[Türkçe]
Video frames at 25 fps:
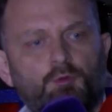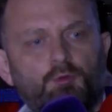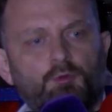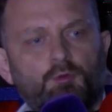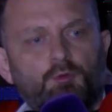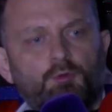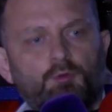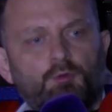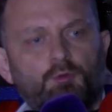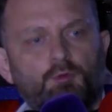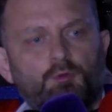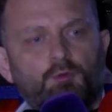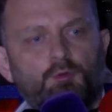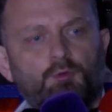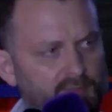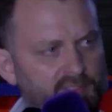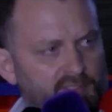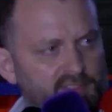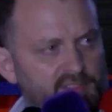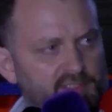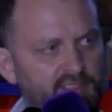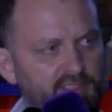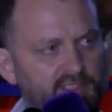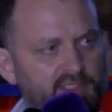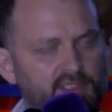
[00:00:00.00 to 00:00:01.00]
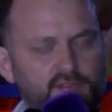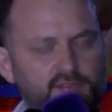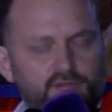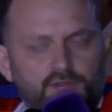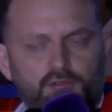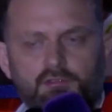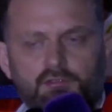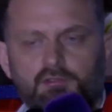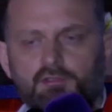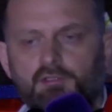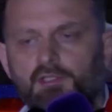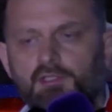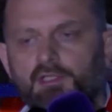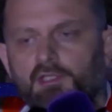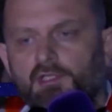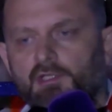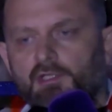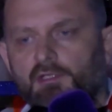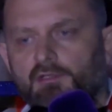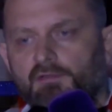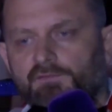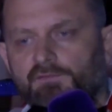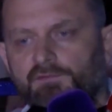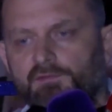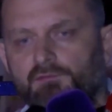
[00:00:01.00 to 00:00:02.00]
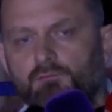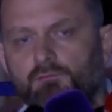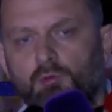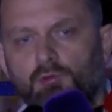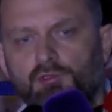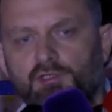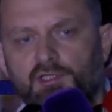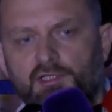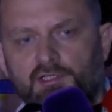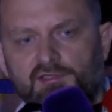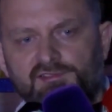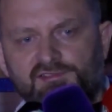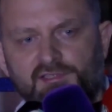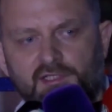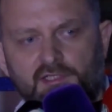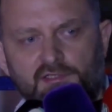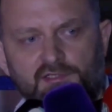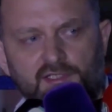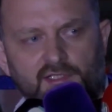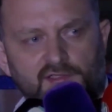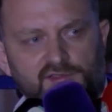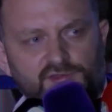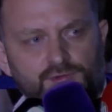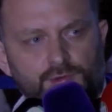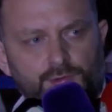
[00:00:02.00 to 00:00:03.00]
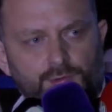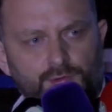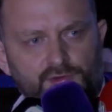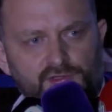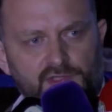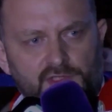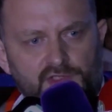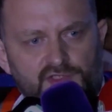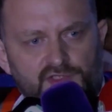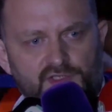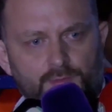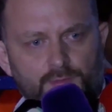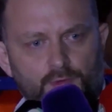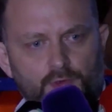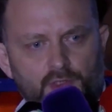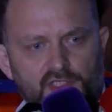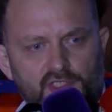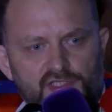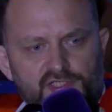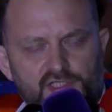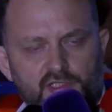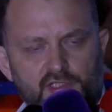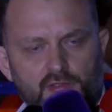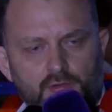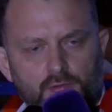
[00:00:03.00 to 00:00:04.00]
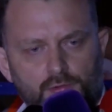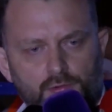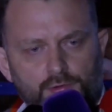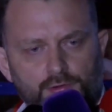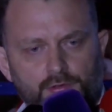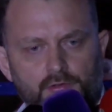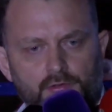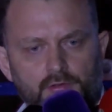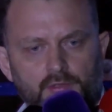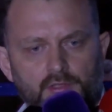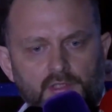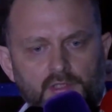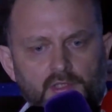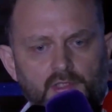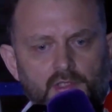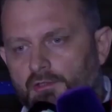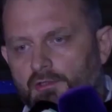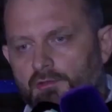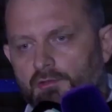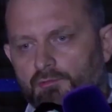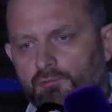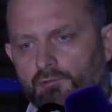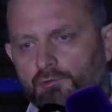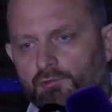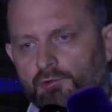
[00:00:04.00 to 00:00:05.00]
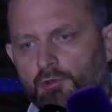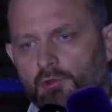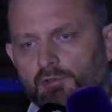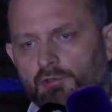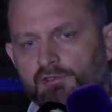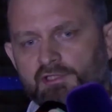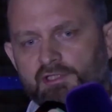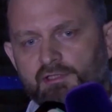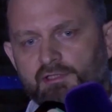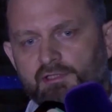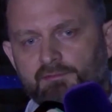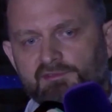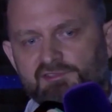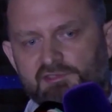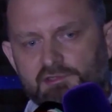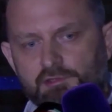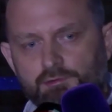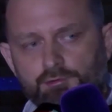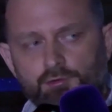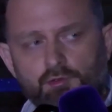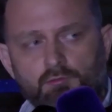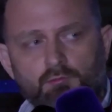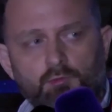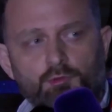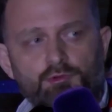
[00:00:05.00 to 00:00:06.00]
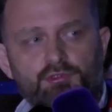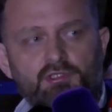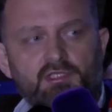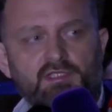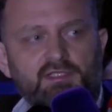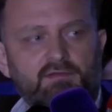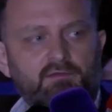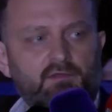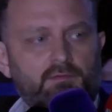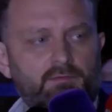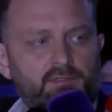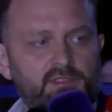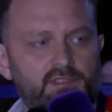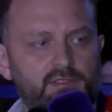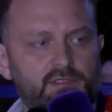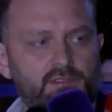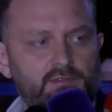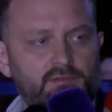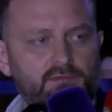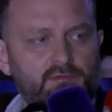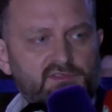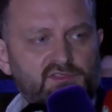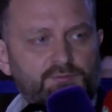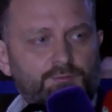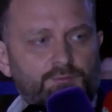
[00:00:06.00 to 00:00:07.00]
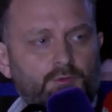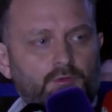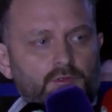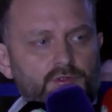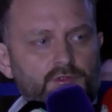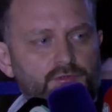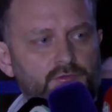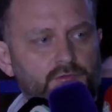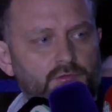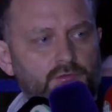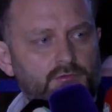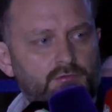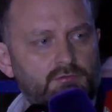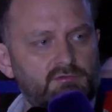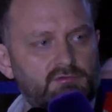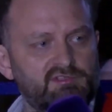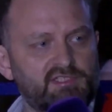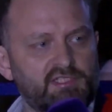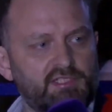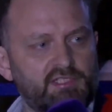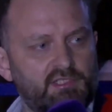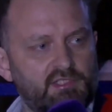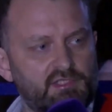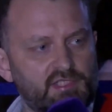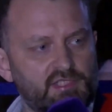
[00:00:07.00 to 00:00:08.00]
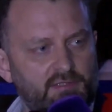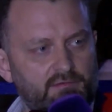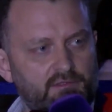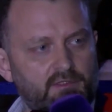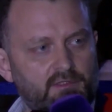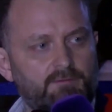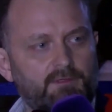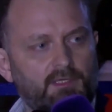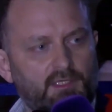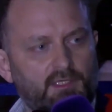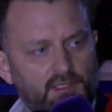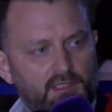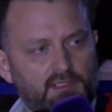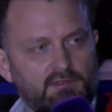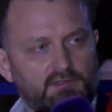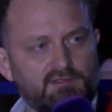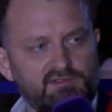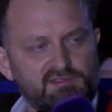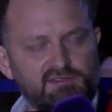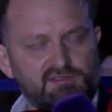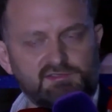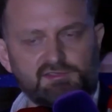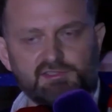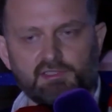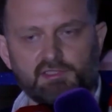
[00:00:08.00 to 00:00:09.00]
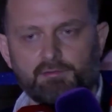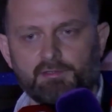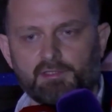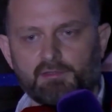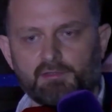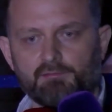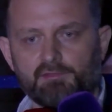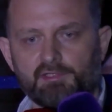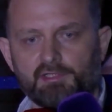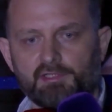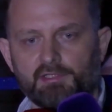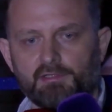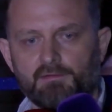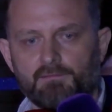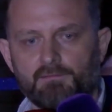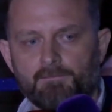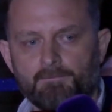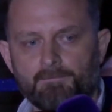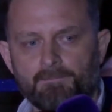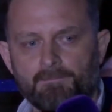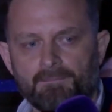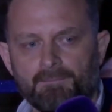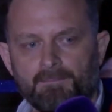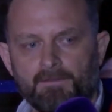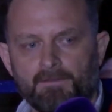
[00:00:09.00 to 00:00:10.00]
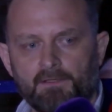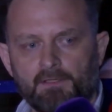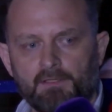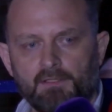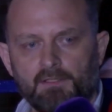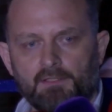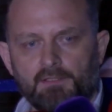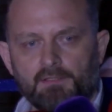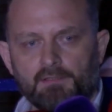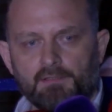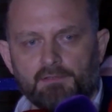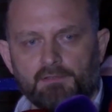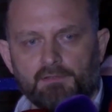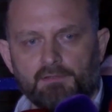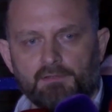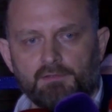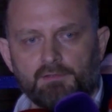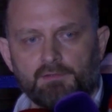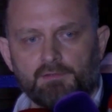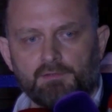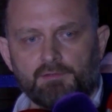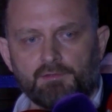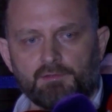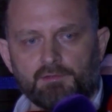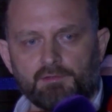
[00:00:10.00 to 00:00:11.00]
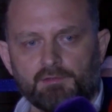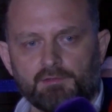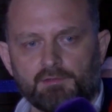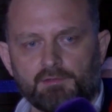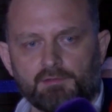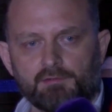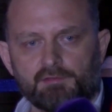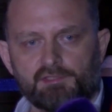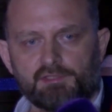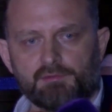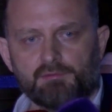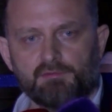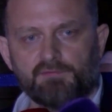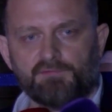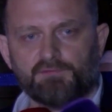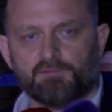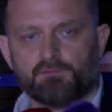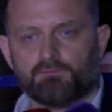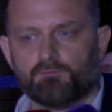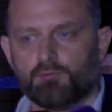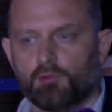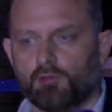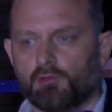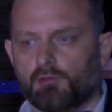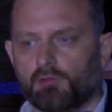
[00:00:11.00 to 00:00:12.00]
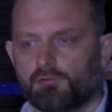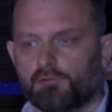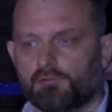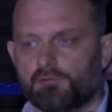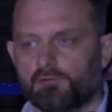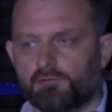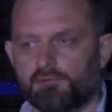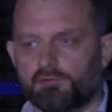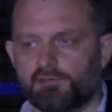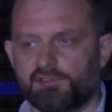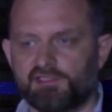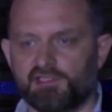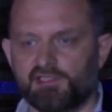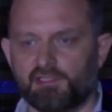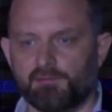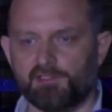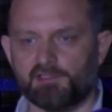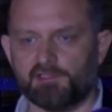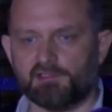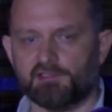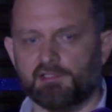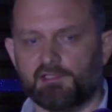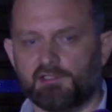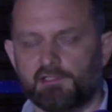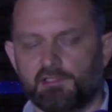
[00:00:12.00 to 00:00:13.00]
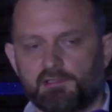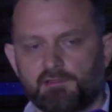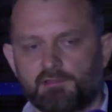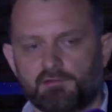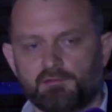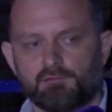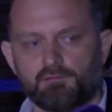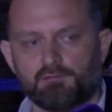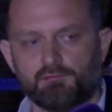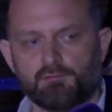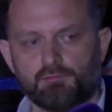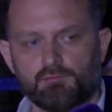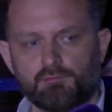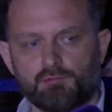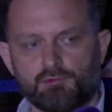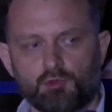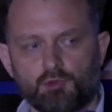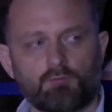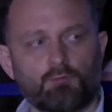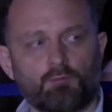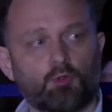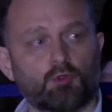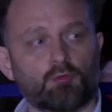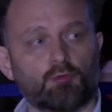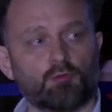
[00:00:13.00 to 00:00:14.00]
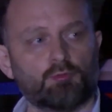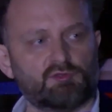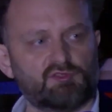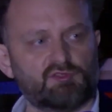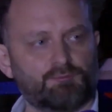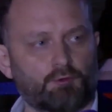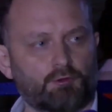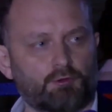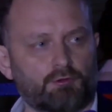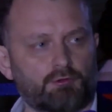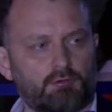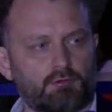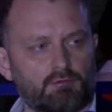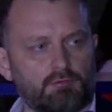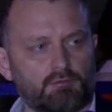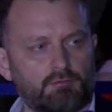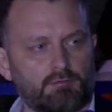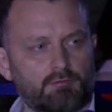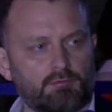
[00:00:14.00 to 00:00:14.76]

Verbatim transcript: da podyuma koymaya da gerek yok. Futbolda ara sıra tansiyon yükselince böyle şeyler oluyor. Ulu önderimiz Atatürk boşuna dememiş. Sporcunun zeki, çevik ve ahlaklısını severim diye. Ee, şimdi futbol dinamikleri çok bol bir spor